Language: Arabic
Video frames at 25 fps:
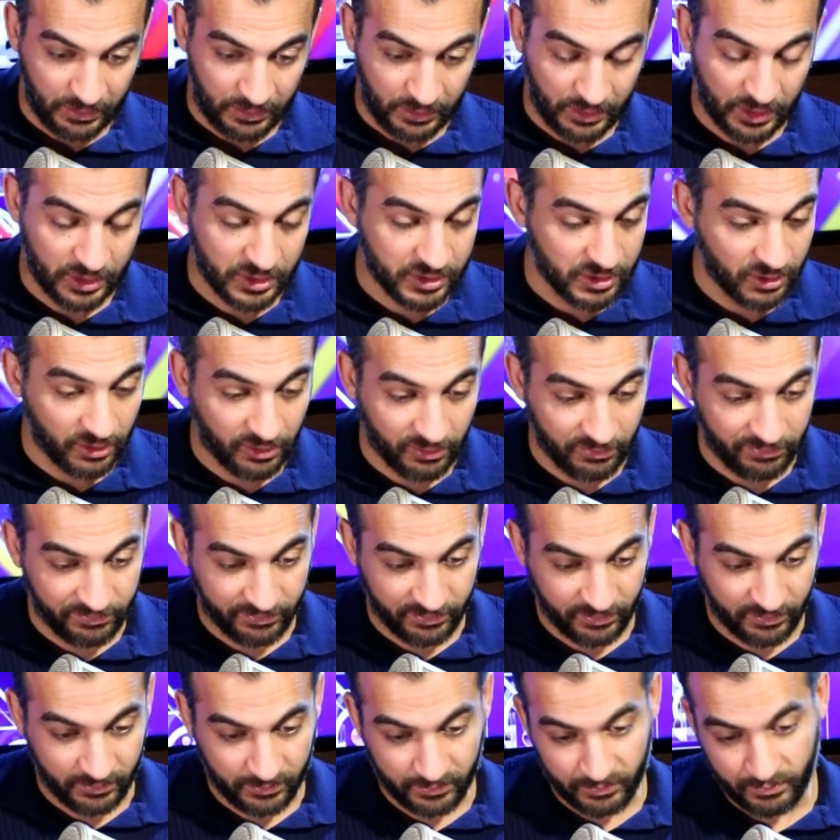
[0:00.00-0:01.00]

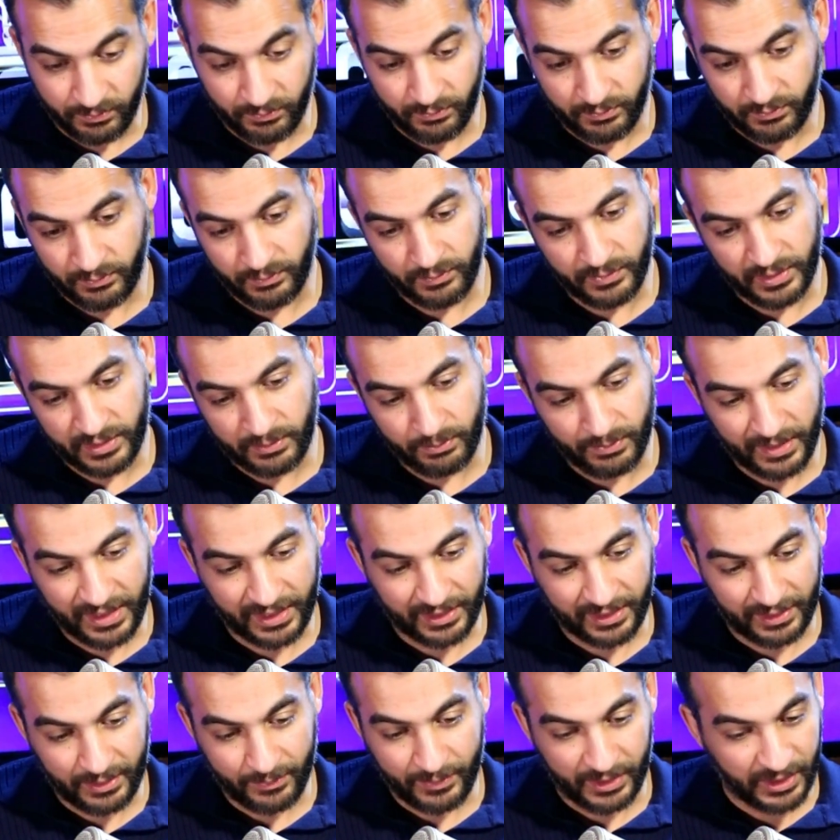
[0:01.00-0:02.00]
نتصرف
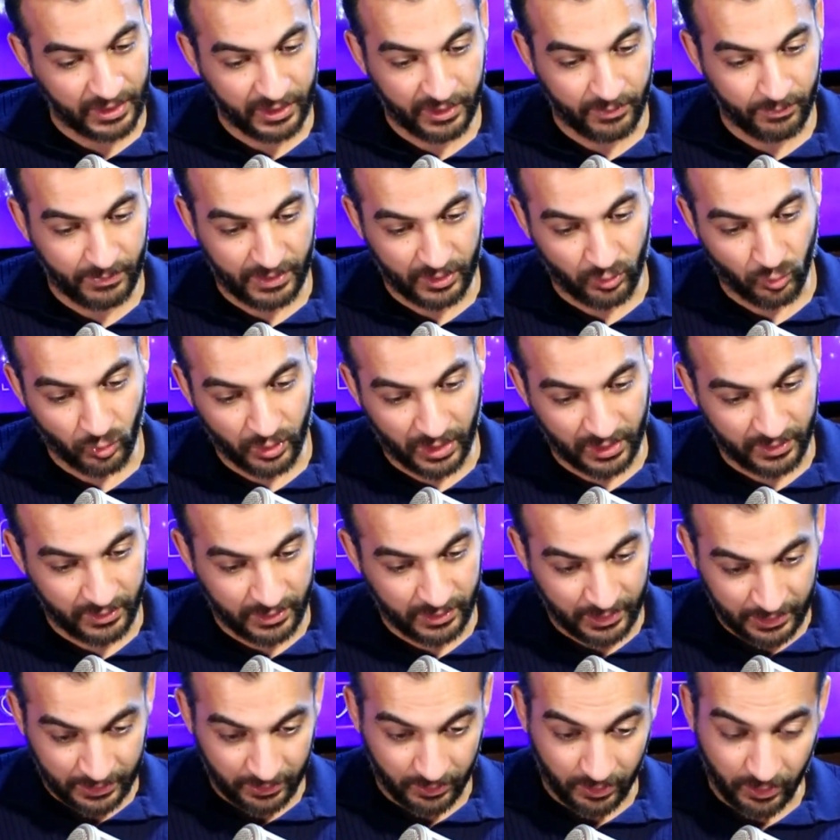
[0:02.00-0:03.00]
بدماغنا من غير ما يكون
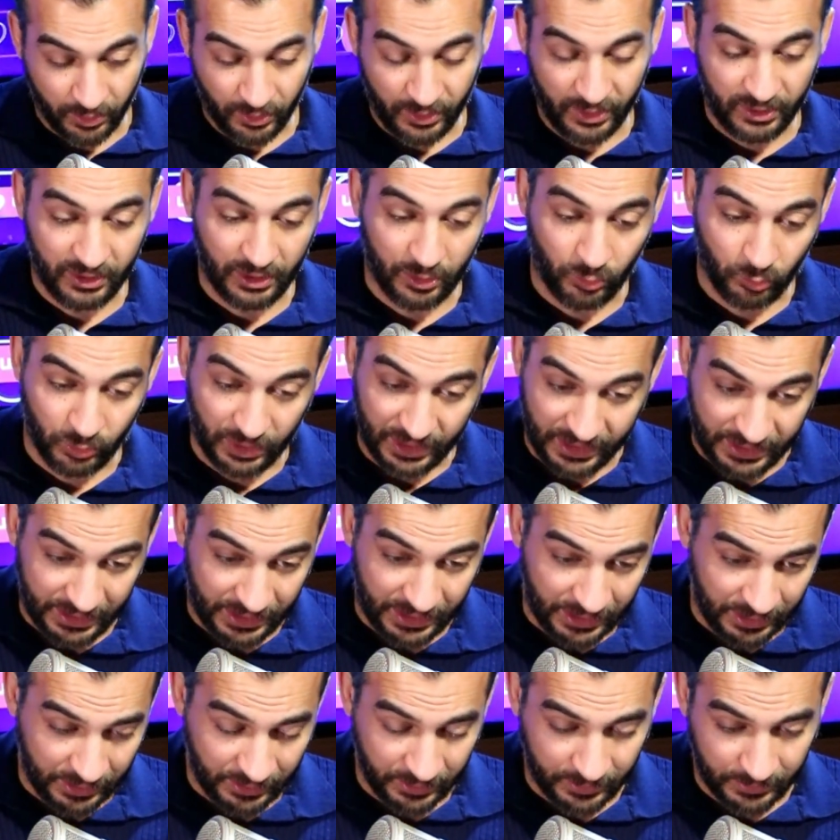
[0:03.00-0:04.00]
عندنا جايد او
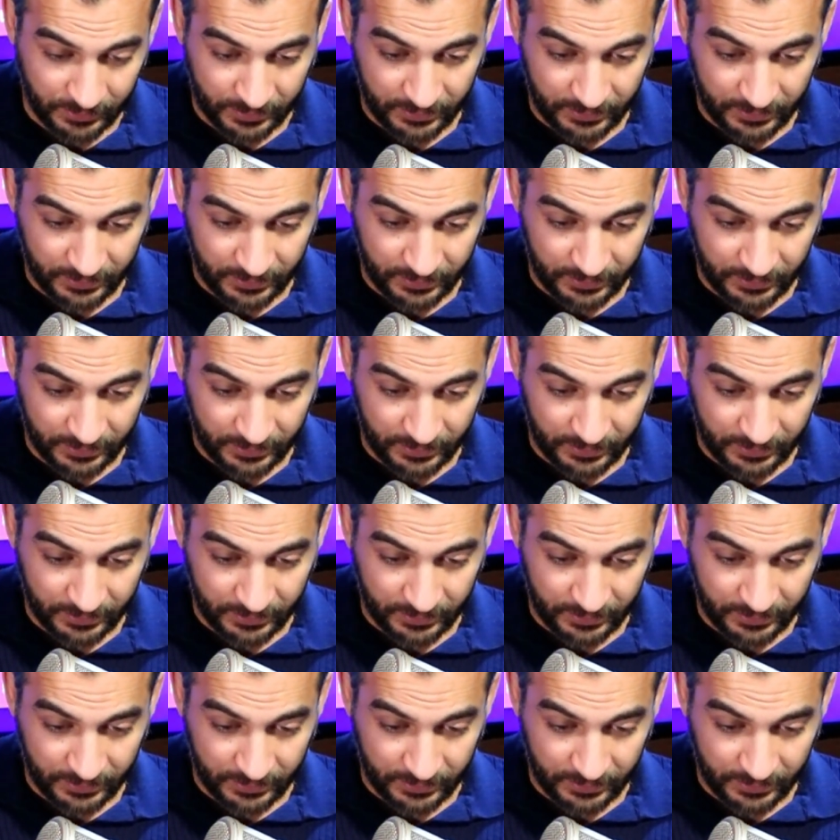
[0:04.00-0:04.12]
دليل